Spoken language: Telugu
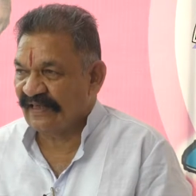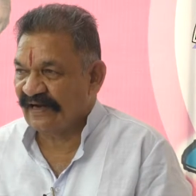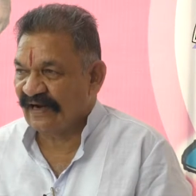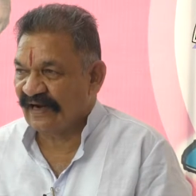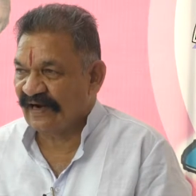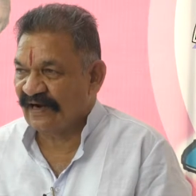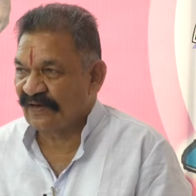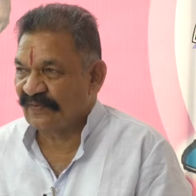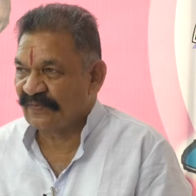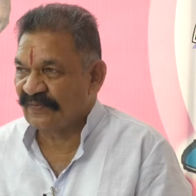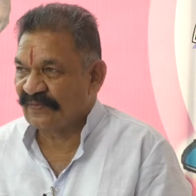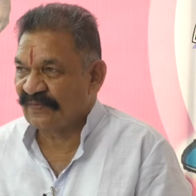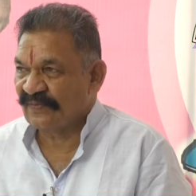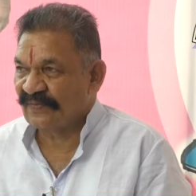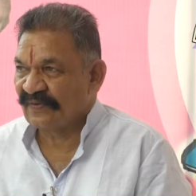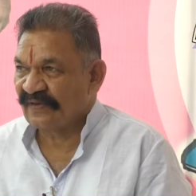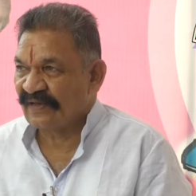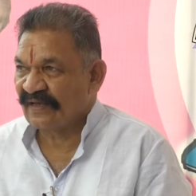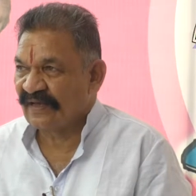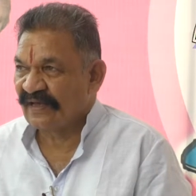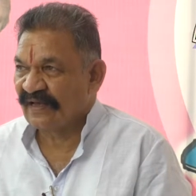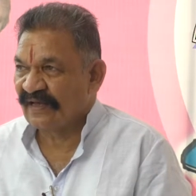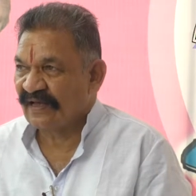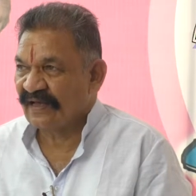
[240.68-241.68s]
ఈనాడు
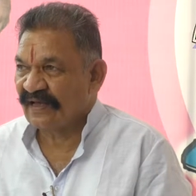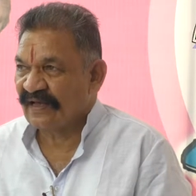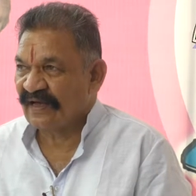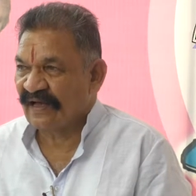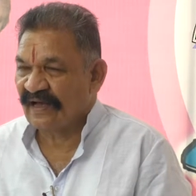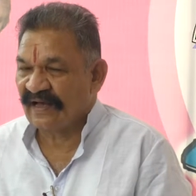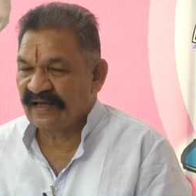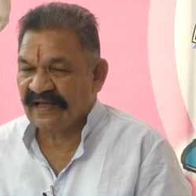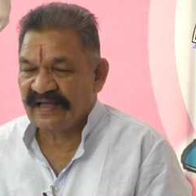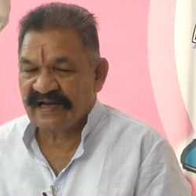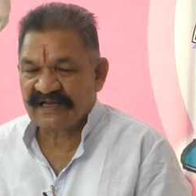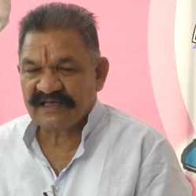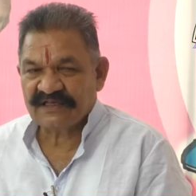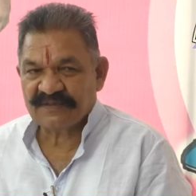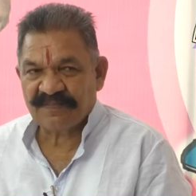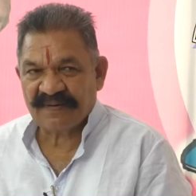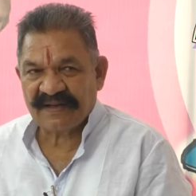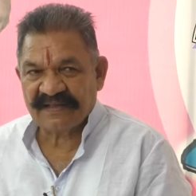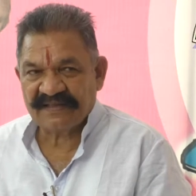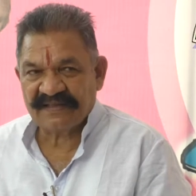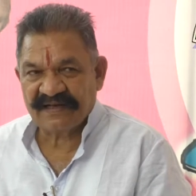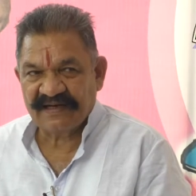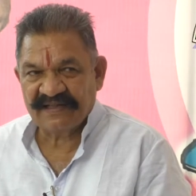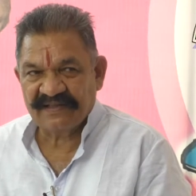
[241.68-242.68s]
కాంగ్రెస్
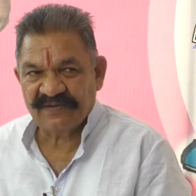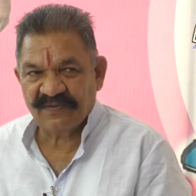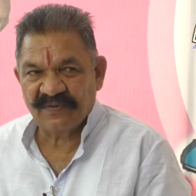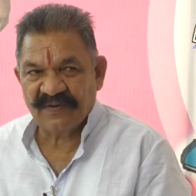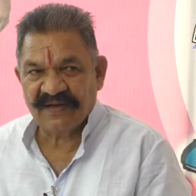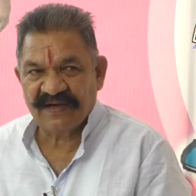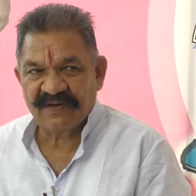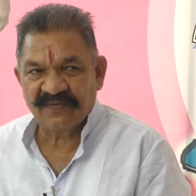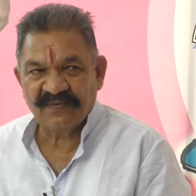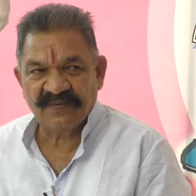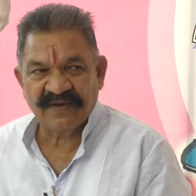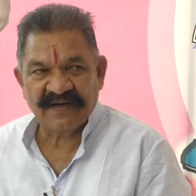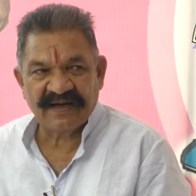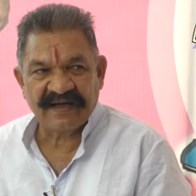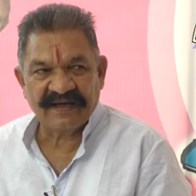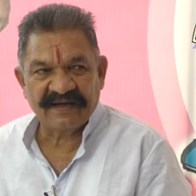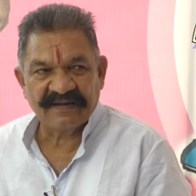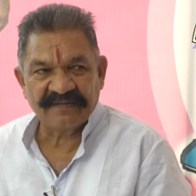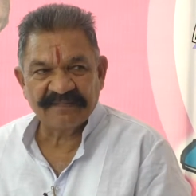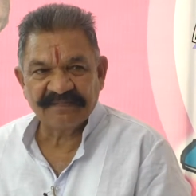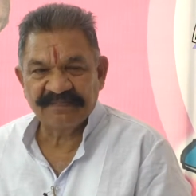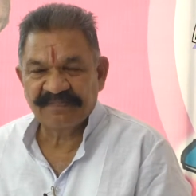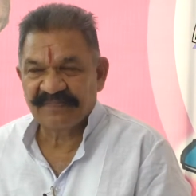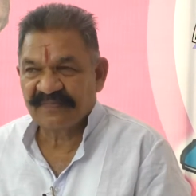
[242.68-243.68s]
ప్రతినిధులుగా ఉన్న
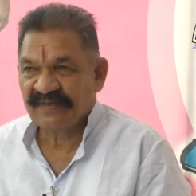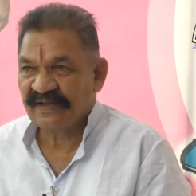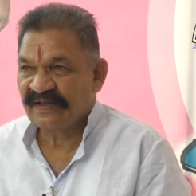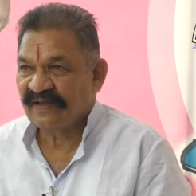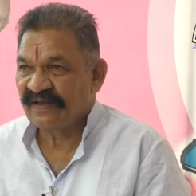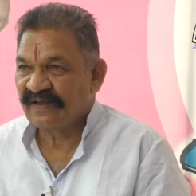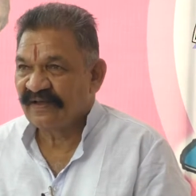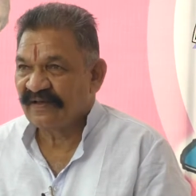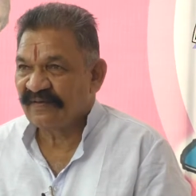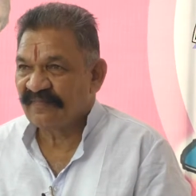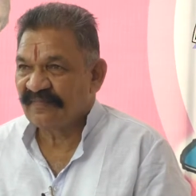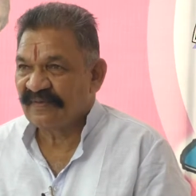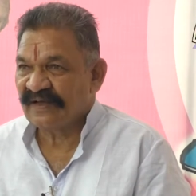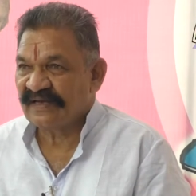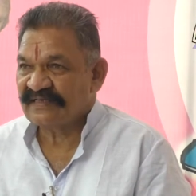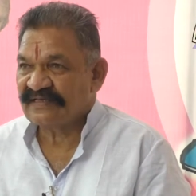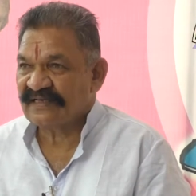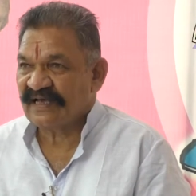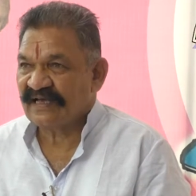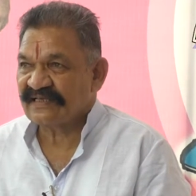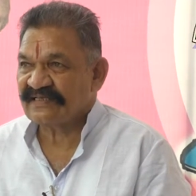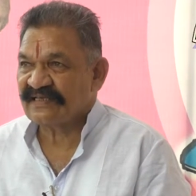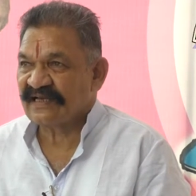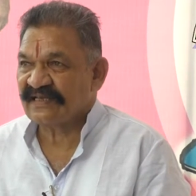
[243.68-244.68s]
మరి
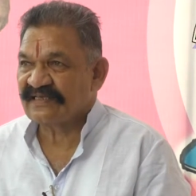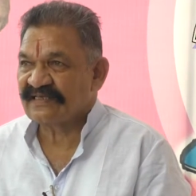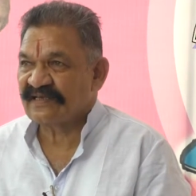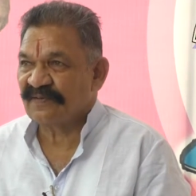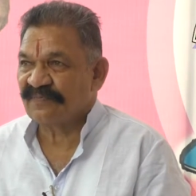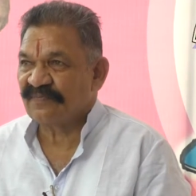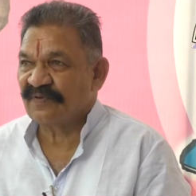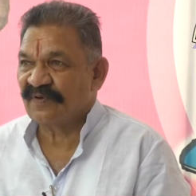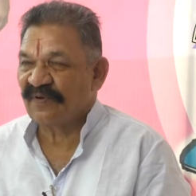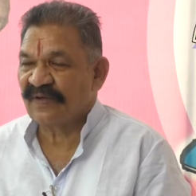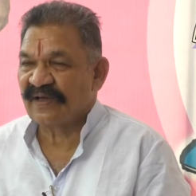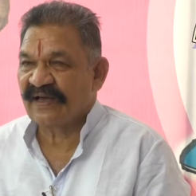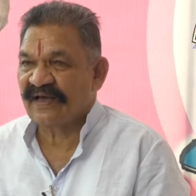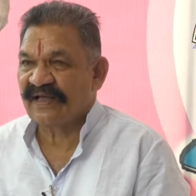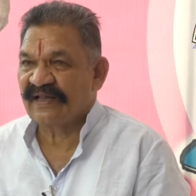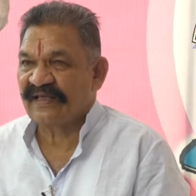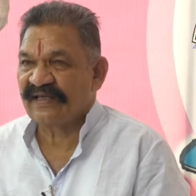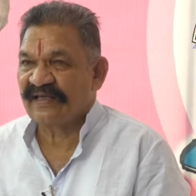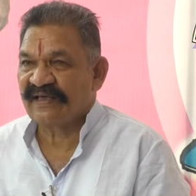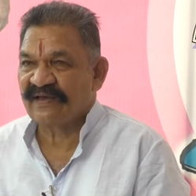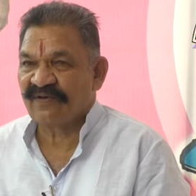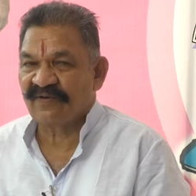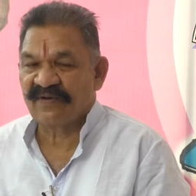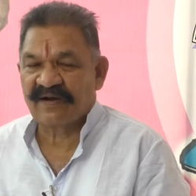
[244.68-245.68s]
శాసనసభ్యులు కానీ
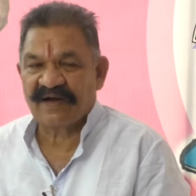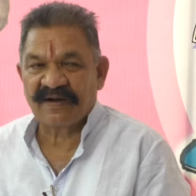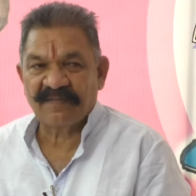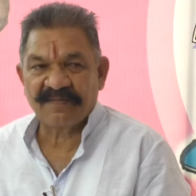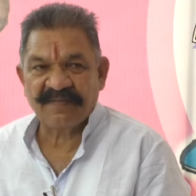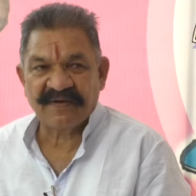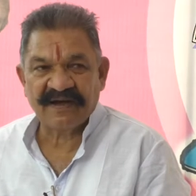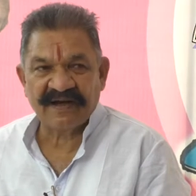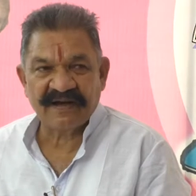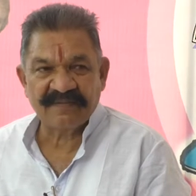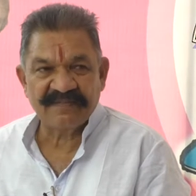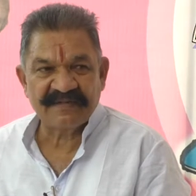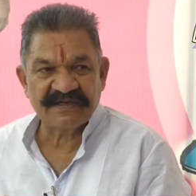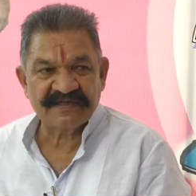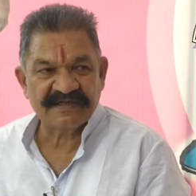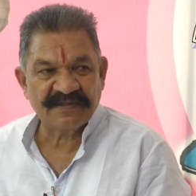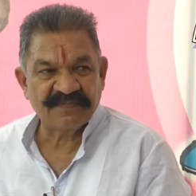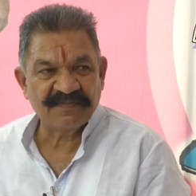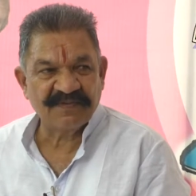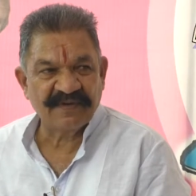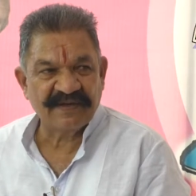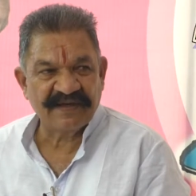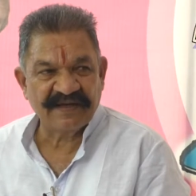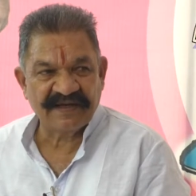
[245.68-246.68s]
ఇంకెవరైనా పార్లమెంట్
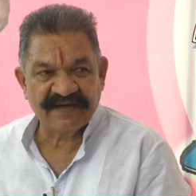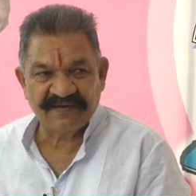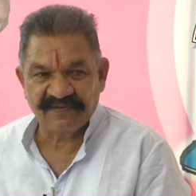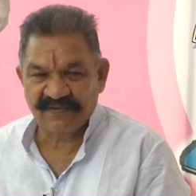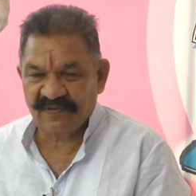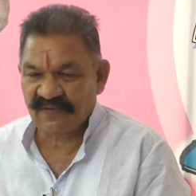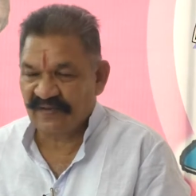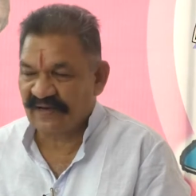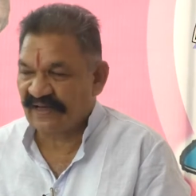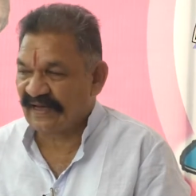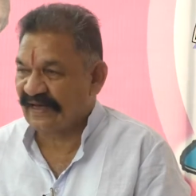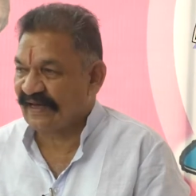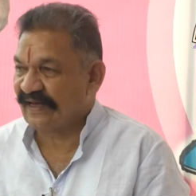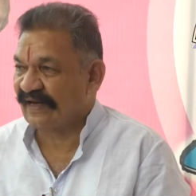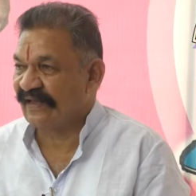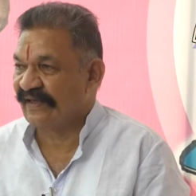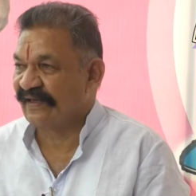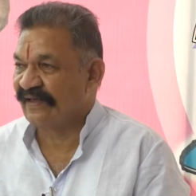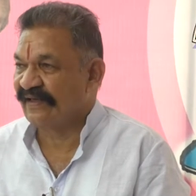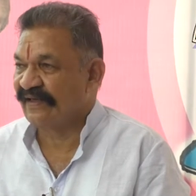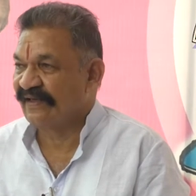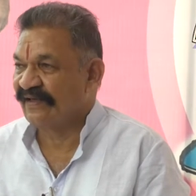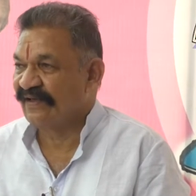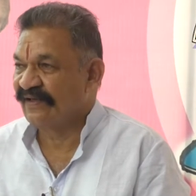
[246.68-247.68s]
సభ్యులు ఇంకెవరున్నా కానీ
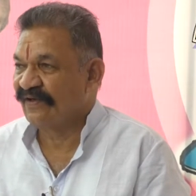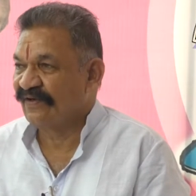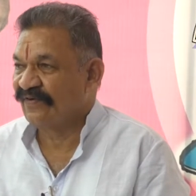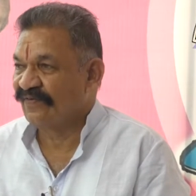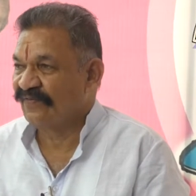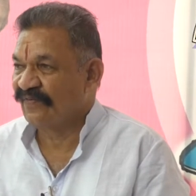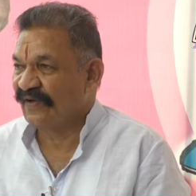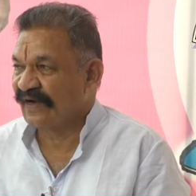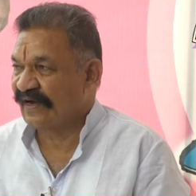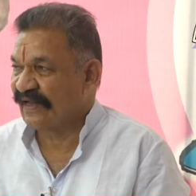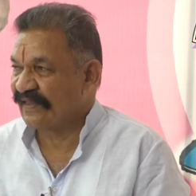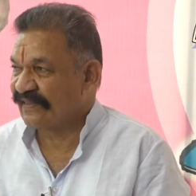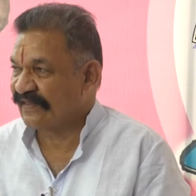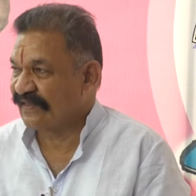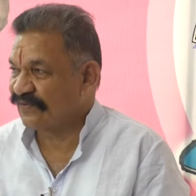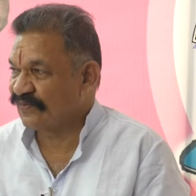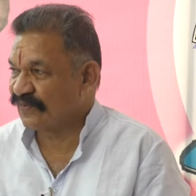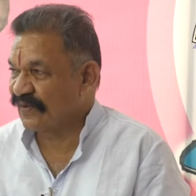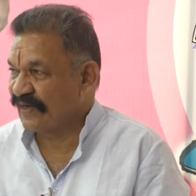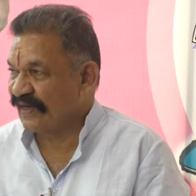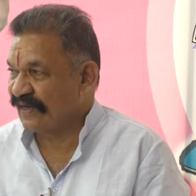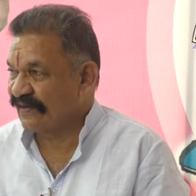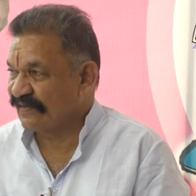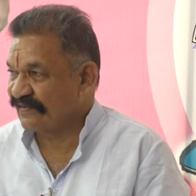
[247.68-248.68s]
వాళ్ళంతా
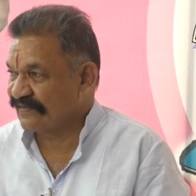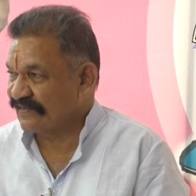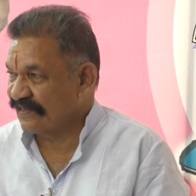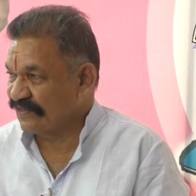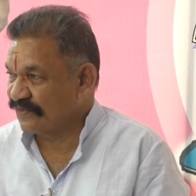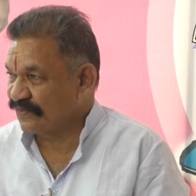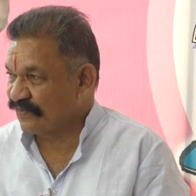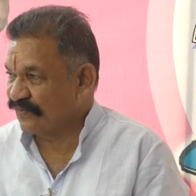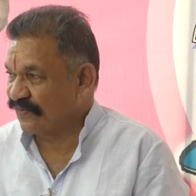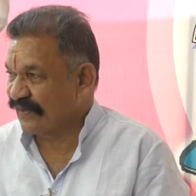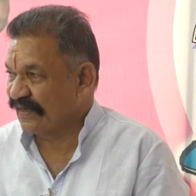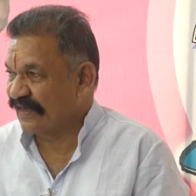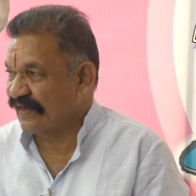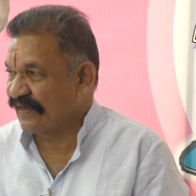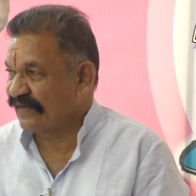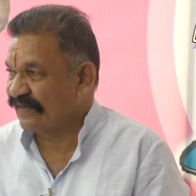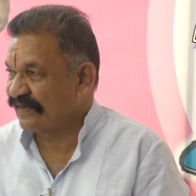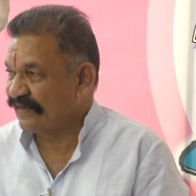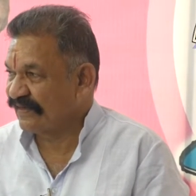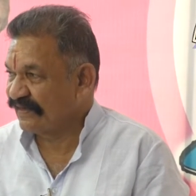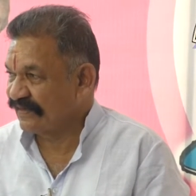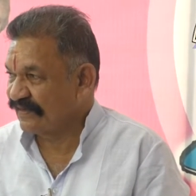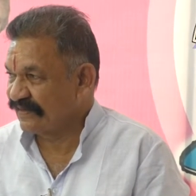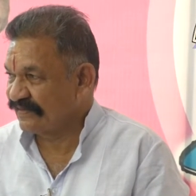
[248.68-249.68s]
దుకాణం చదువుకునే
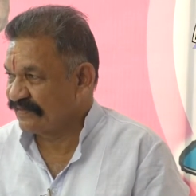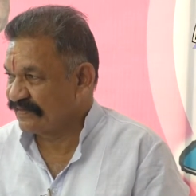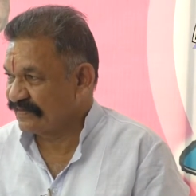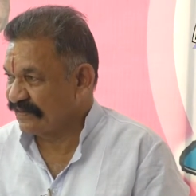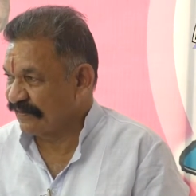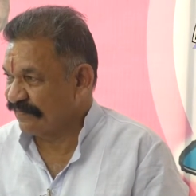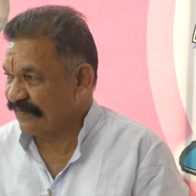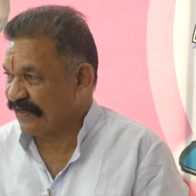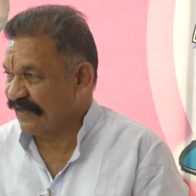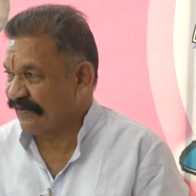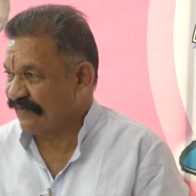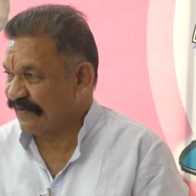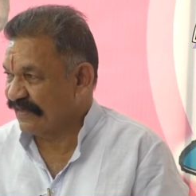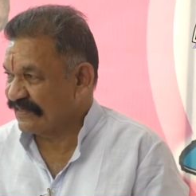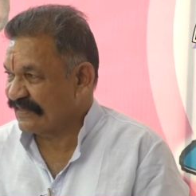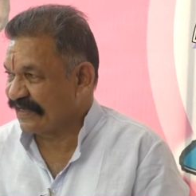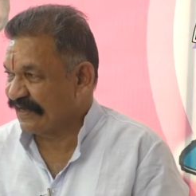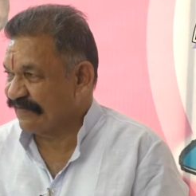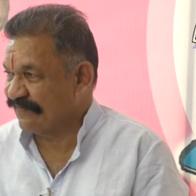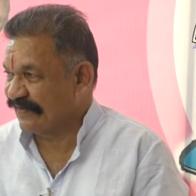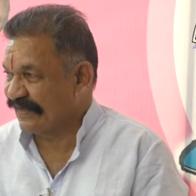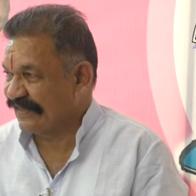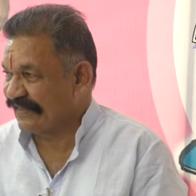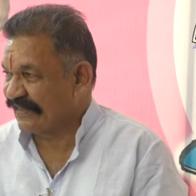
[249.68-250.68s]
సమయం
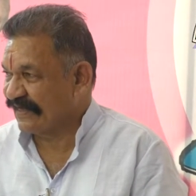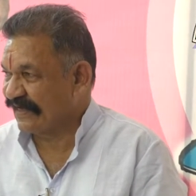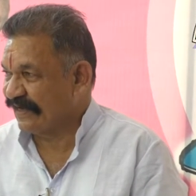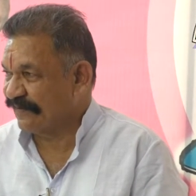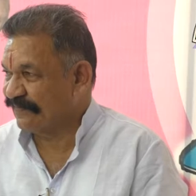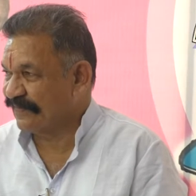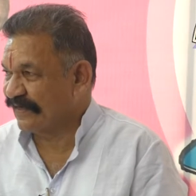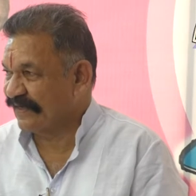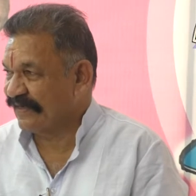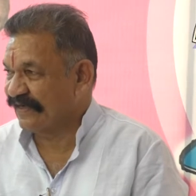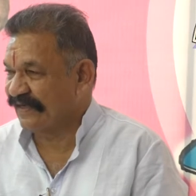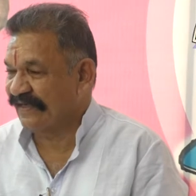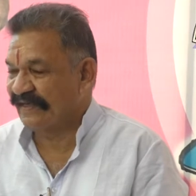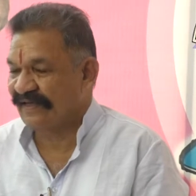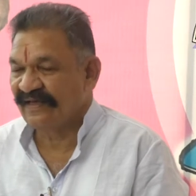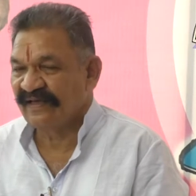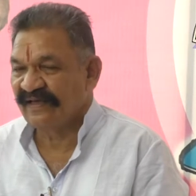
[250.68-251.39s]
ఆసన్నమైంది కాబట్టి